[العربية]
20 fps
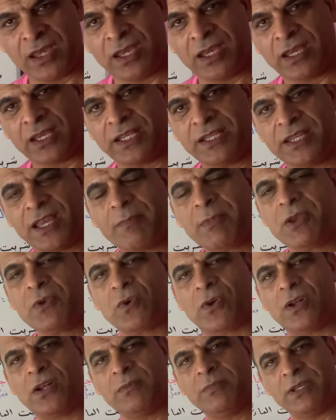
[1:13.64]
عندما
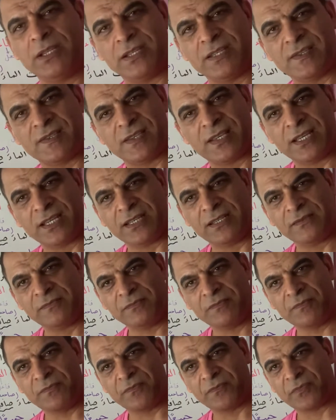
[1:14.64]
يقابل إنسان
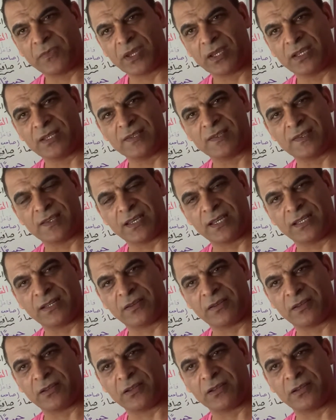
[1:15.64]
إنسانا
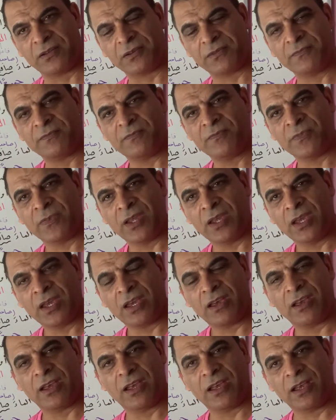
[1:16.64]
آخر
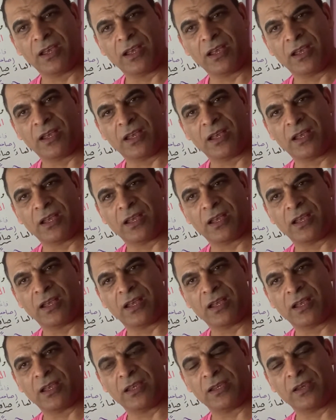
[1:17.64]

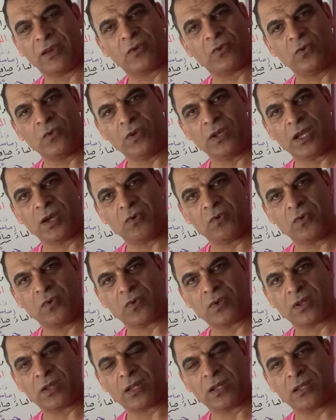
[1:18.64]
آه، يقول له
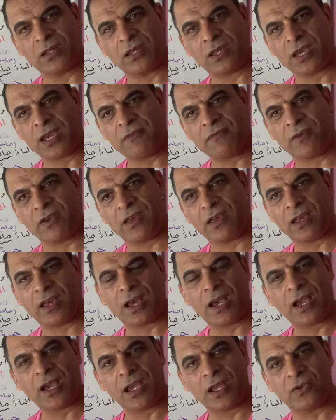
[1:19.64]
كيف
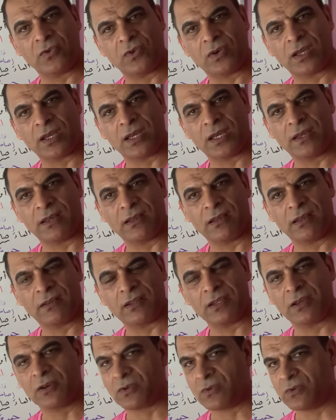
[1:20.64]
حالك
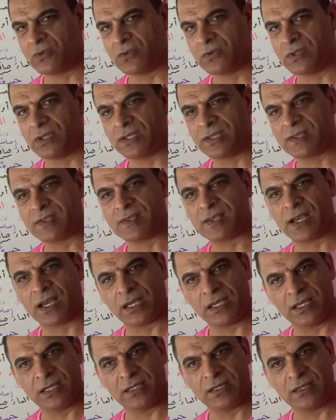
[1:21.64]
يقول
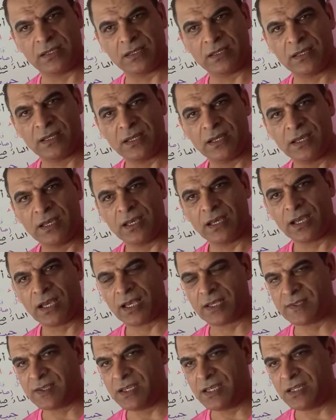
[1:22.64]
سعيد
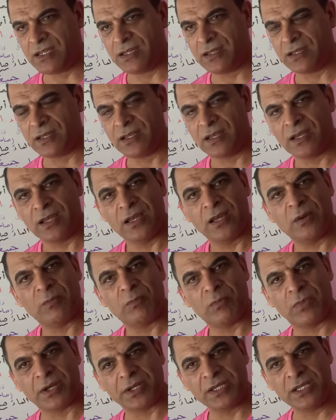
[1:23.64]
حزين
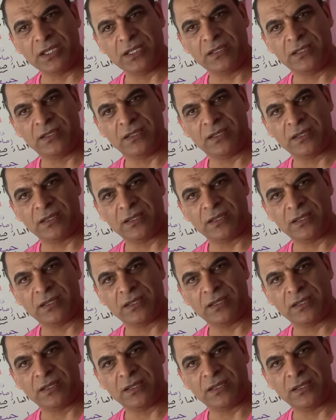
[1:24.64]
مريض